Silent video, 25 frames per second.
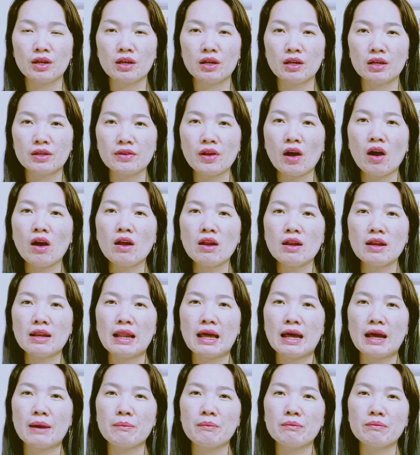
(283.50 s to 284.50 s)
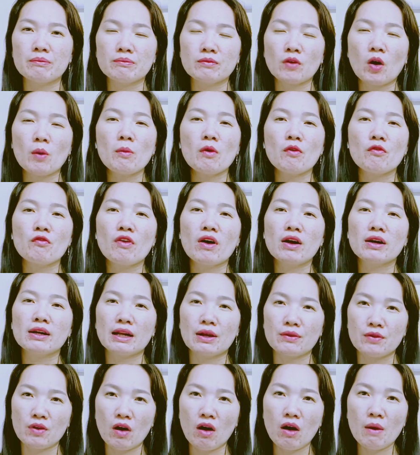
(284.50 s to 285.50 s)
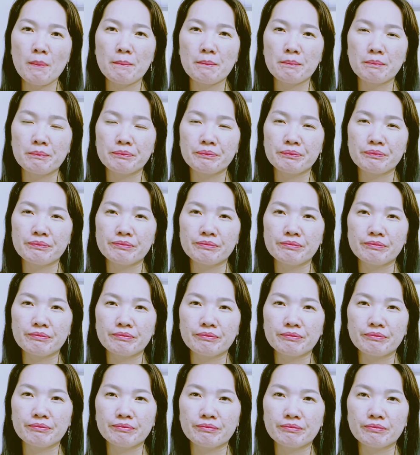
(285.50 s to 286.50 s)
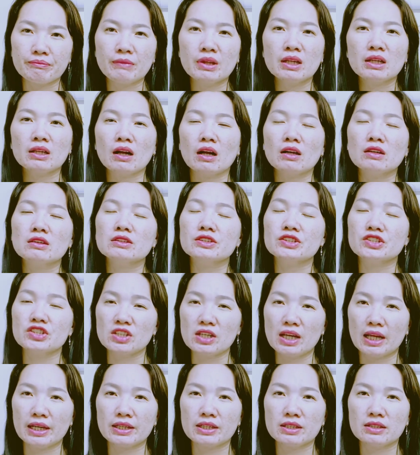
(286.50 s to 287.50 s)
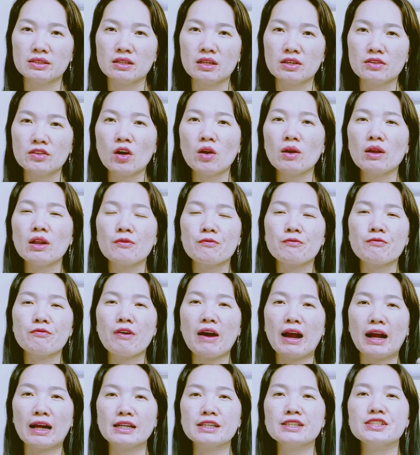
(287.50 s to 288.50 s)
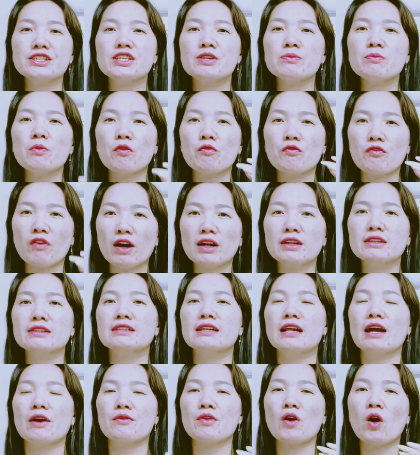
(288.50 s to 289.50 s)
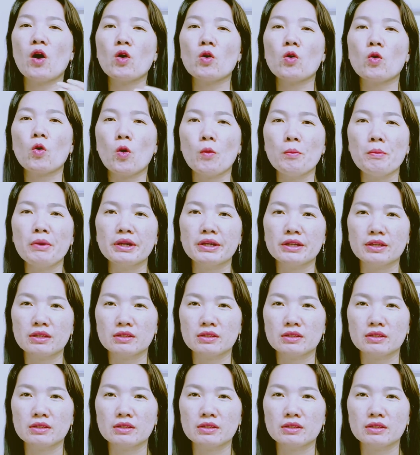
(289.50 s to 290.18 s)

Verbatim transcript: đó làm có một phần nào đó mình cần được chữa lành đó là phản chiếu một phần nào đó của mình